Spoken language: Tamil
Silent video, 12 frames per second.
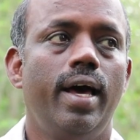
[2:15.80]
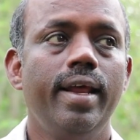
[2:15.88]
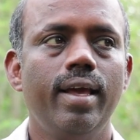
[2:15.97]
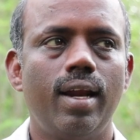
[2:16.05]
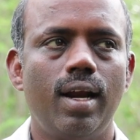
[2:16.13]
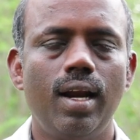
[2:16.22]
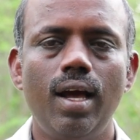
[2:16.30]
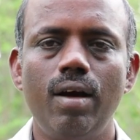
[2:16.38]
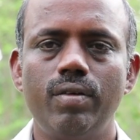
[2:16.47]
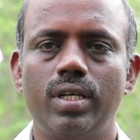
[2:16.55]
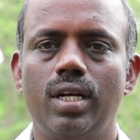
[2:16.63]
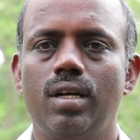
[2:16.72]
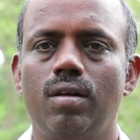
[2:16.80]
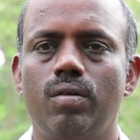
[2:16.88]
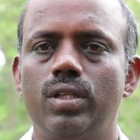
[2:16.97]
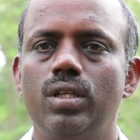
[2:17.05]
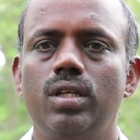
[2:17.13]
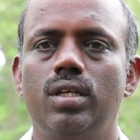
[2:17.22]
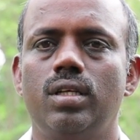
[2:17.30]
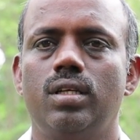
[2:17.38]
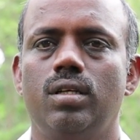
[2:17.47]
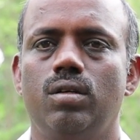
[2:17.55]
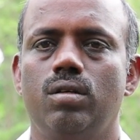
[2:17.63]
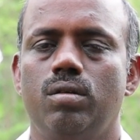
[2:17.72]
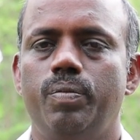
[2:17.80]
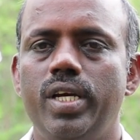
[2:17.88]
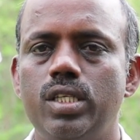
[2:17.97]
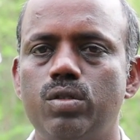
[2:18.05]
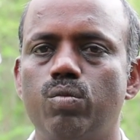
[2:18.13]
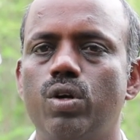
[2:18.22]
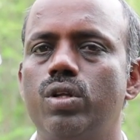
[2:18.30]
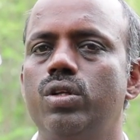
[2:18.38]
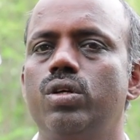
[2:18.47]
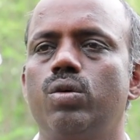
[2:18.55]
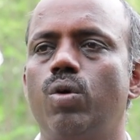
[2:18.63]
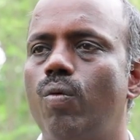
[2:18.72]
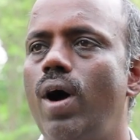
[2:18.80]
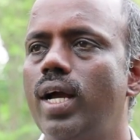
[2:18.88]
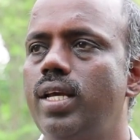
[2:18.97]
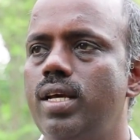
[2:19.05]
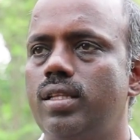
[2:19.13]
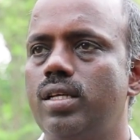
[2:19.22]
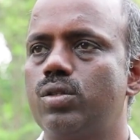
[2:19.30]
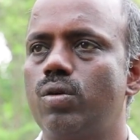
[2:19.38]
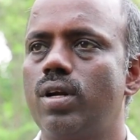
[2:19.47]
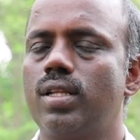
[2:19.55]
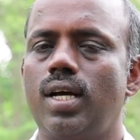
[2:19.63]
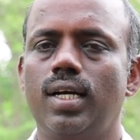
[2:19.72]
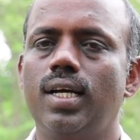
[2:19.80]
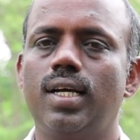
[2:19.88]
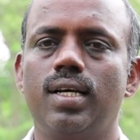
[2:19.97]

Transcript: அறிஞர் அண்ணா அவர்கள் வந்து பேசும் பொழுது ஒரு வாக்கியத்தை சொன்னதாக